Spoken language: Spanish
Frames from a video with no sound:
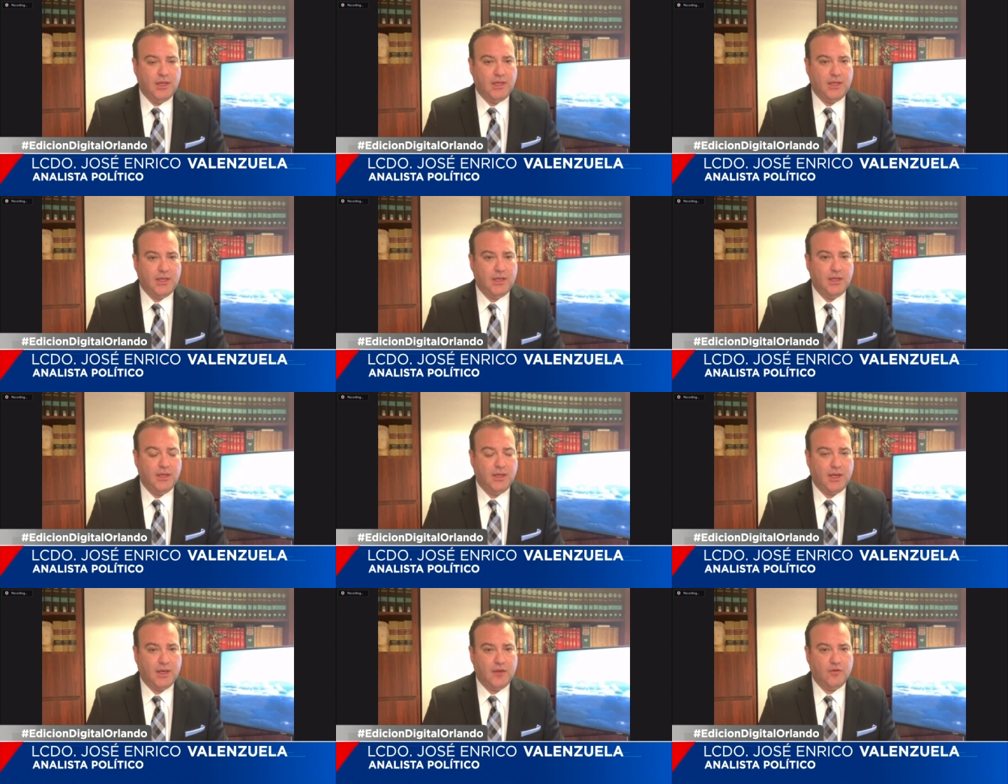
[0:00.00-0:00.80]
Y
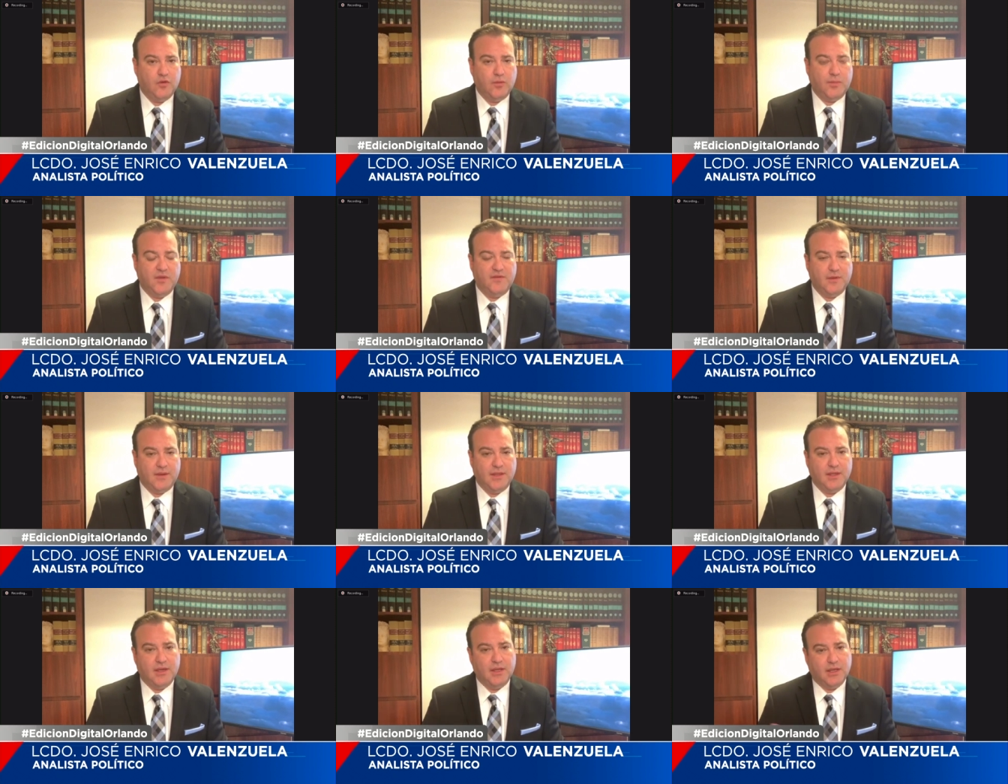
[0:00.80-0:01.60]
eso pues se
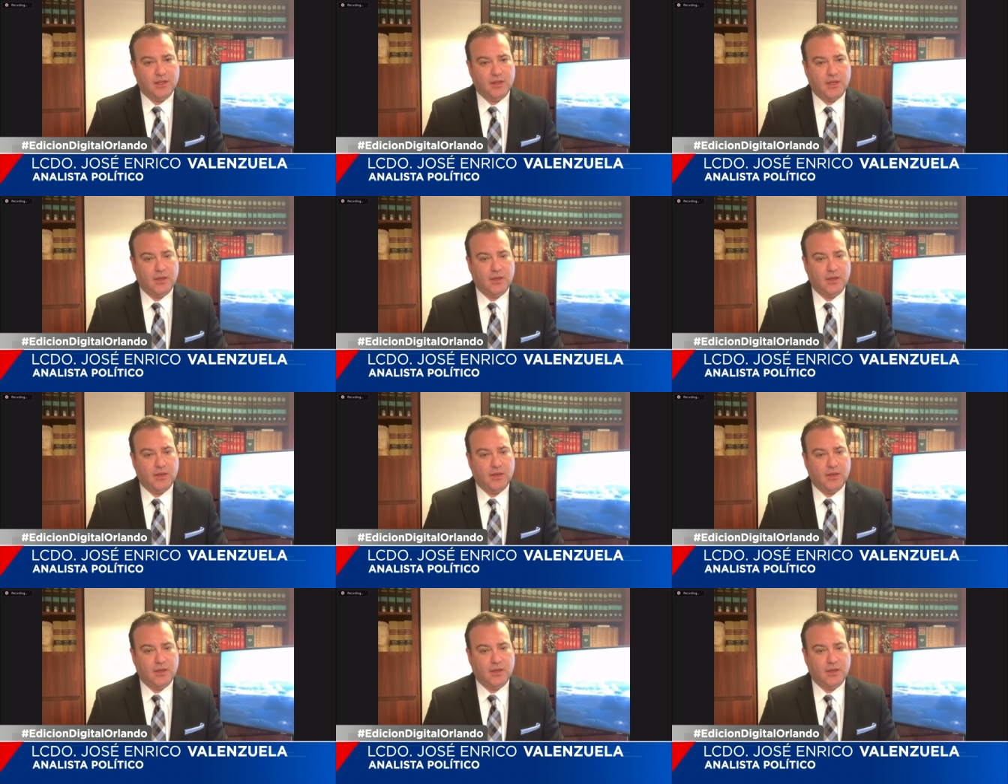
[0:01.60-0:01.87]
va a tener que